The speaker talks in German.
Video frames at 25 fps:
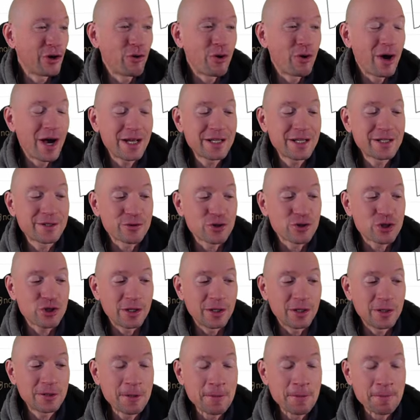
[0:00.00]

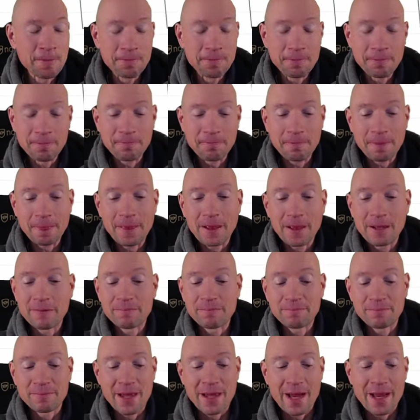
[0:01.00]
eingestellt.
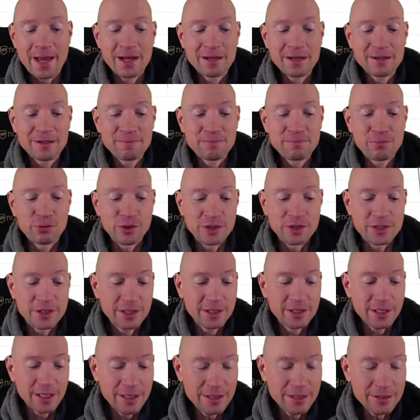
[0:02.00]
Naja,
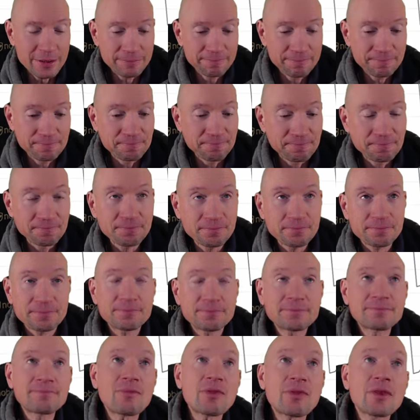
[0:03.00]
Politik halt.
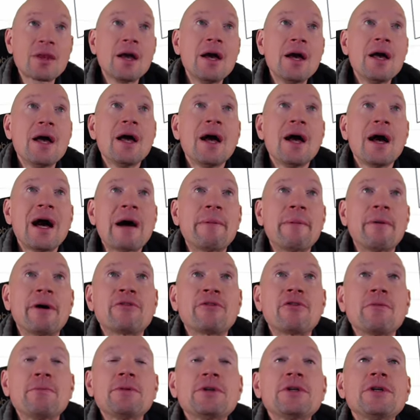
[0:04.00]
Aber ich
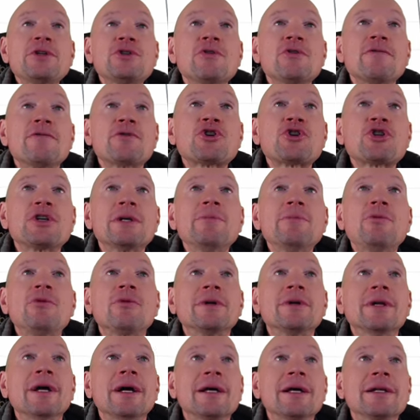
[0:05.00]
würde mich nicht so von Stimmung
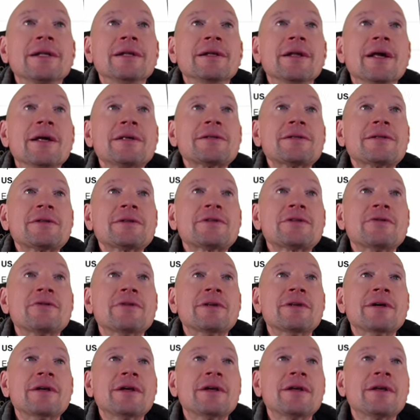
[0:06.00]
leiten lassen,
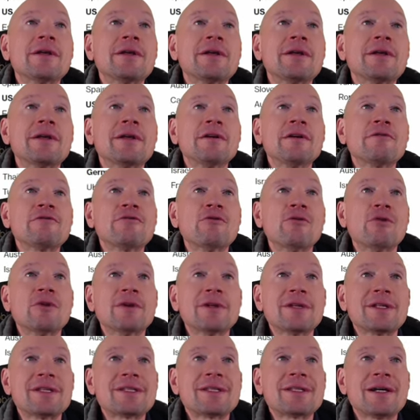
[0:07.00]
sondern hier
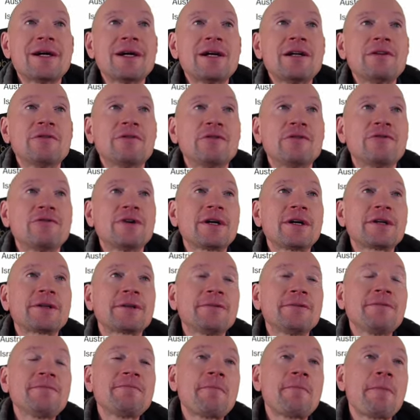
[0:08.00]
von Zahlen und
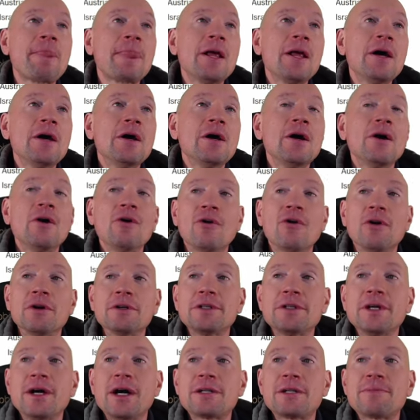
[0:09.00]
Fakten. Und
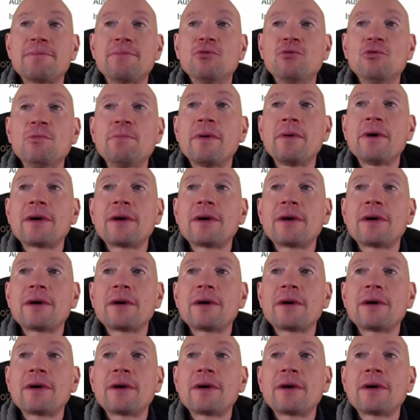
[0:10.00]
hier hat Bloomberg